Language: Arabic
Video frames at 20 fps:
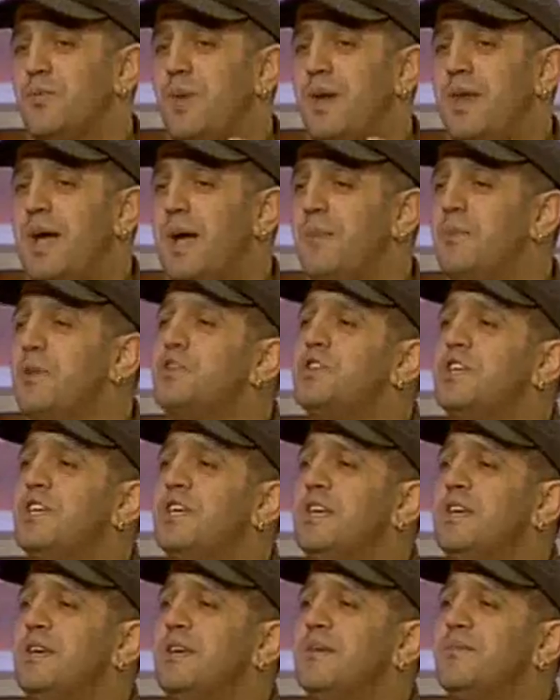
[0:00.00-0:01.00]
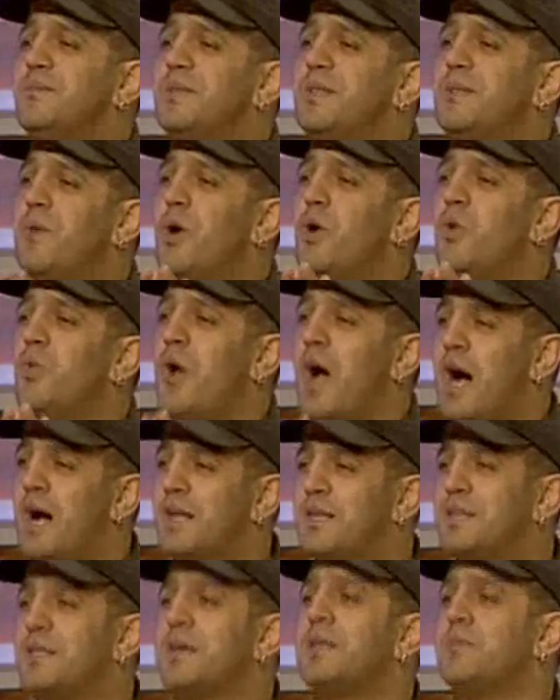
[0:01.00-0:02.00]
انه ما نعمل شيء مثل ما هو
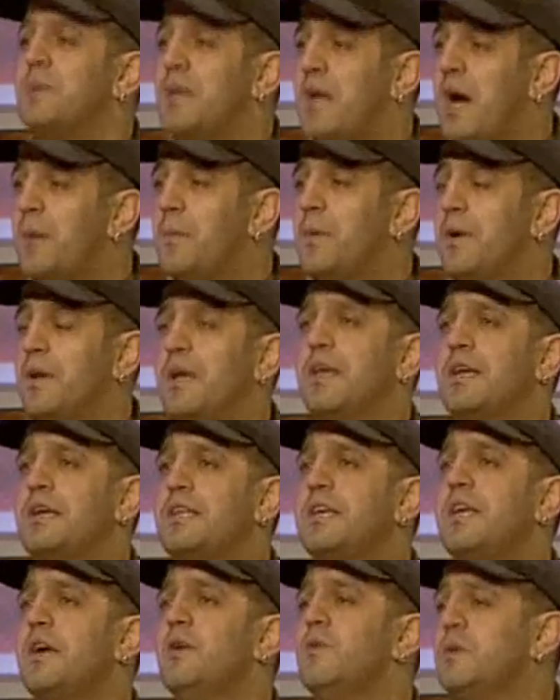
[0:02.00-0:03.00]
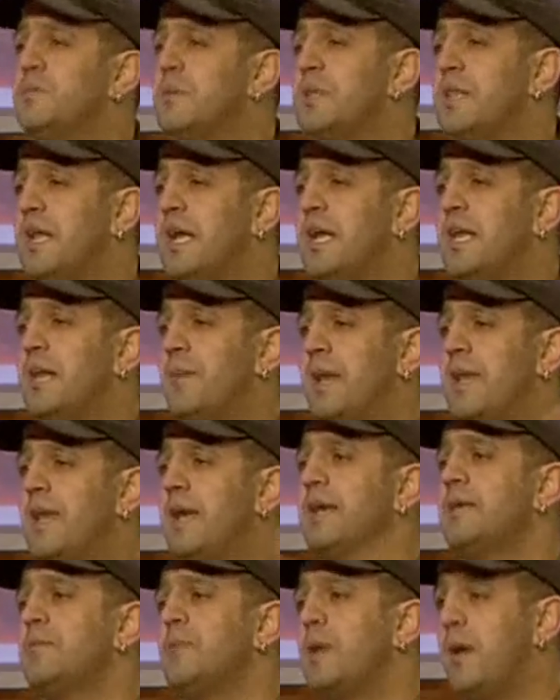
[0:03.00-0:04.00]
عاده بينعمل يعني كثير اوقات بتلاقينا
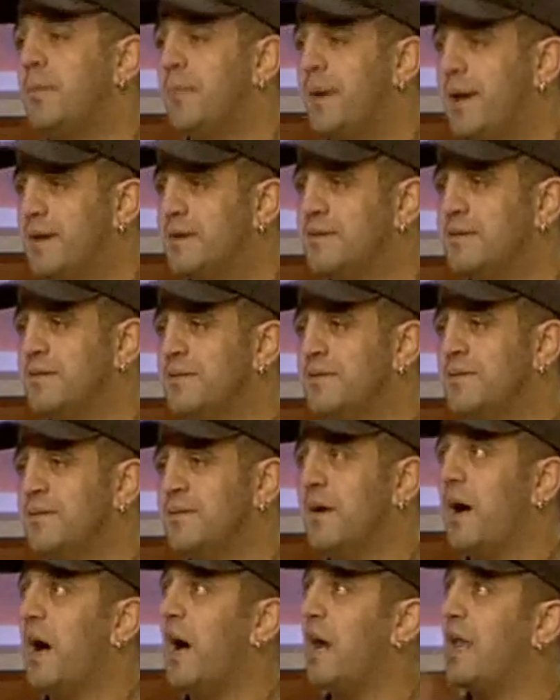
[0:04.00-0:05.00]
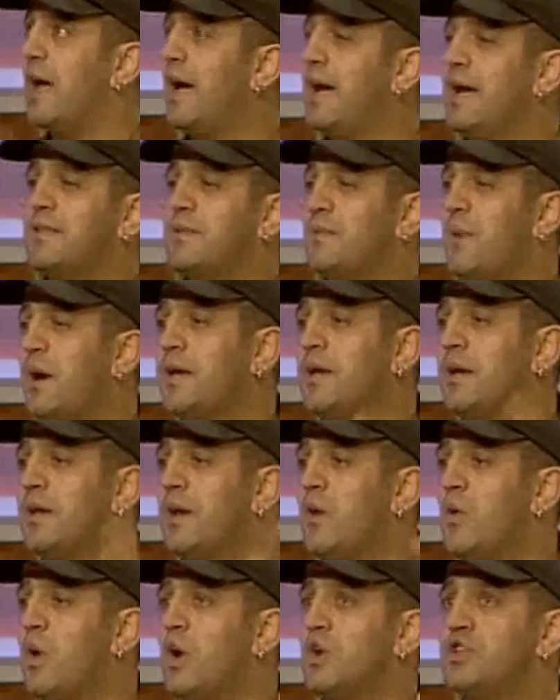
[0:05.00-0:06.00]
معلقين بالحبال على حيط
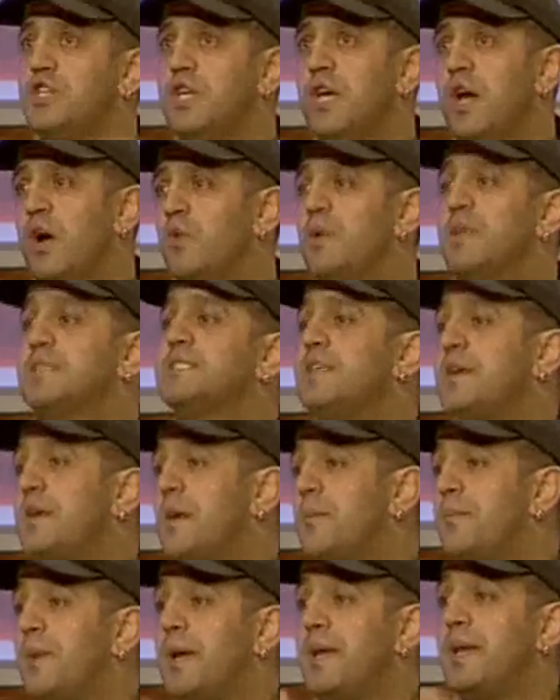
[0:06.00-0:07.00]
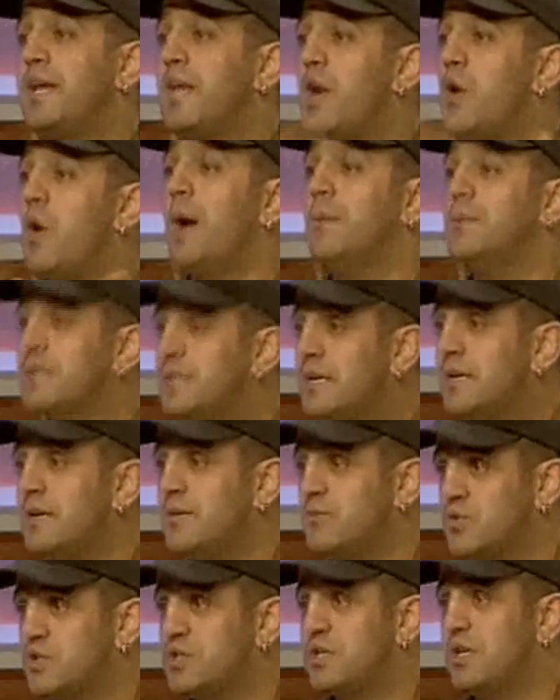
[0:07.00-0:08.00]
معين او عشيه او نازلين ربان نحن وعم ندق
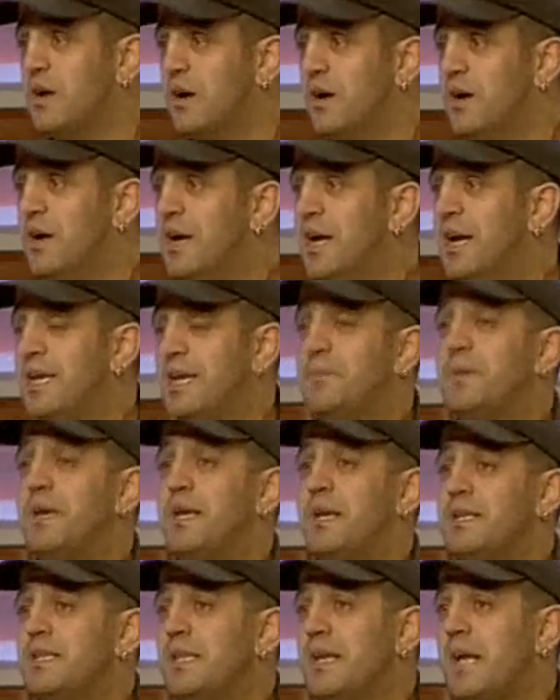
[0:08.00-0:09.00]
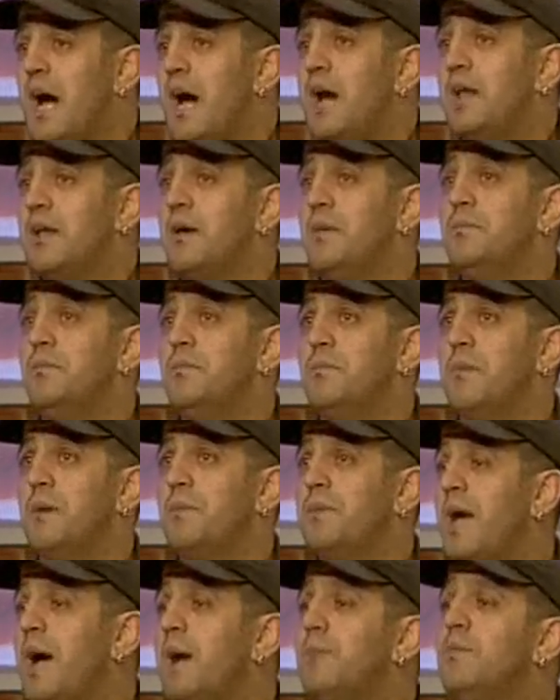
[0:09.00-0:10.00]
موسيقى يمكن عندك عالم ما
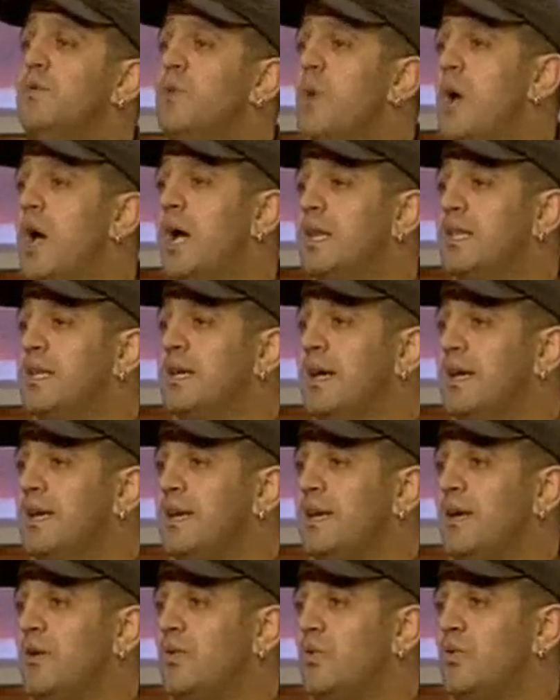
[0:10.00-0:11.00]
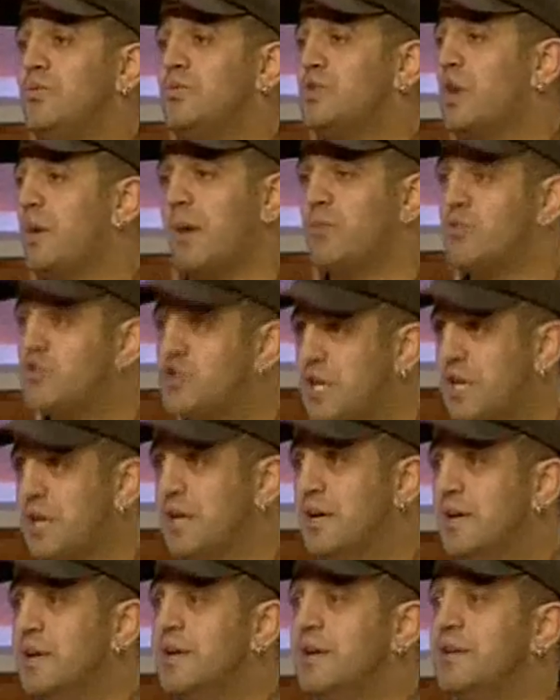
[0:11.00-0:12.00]
بيعملوها هيدي هن ومش عم يعملوا شيء
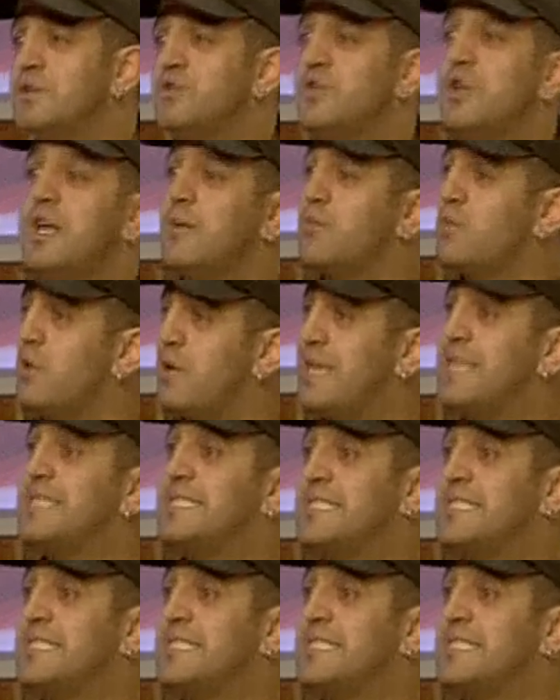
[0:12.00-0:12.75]
فنحن نكون